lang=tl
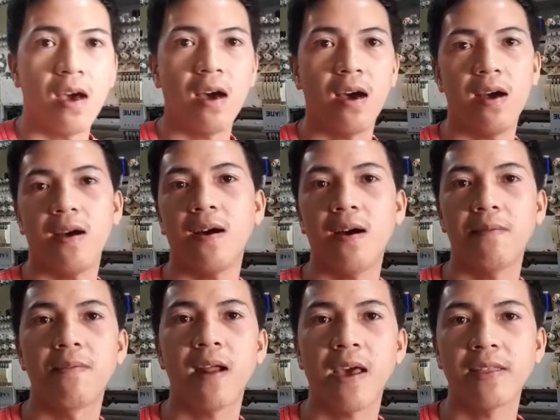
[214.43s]
uh,
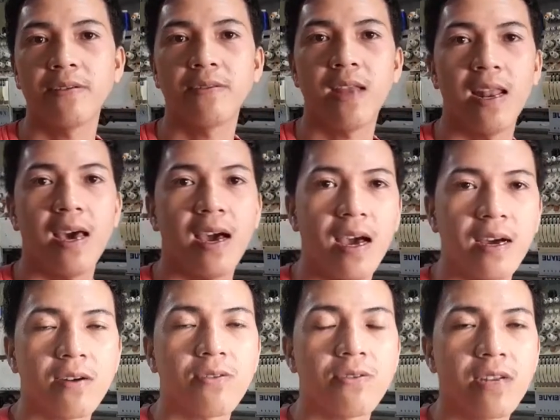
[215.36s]
brand nyo na lang
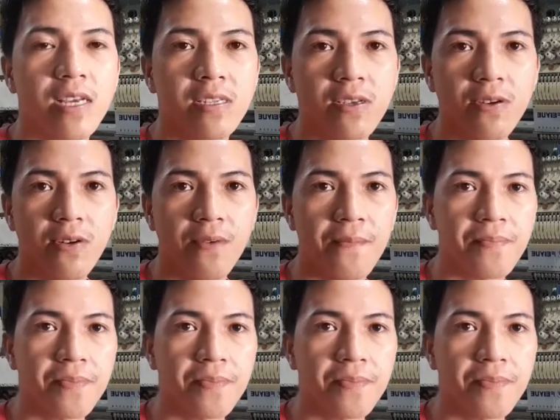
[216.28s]
ang kunin nyo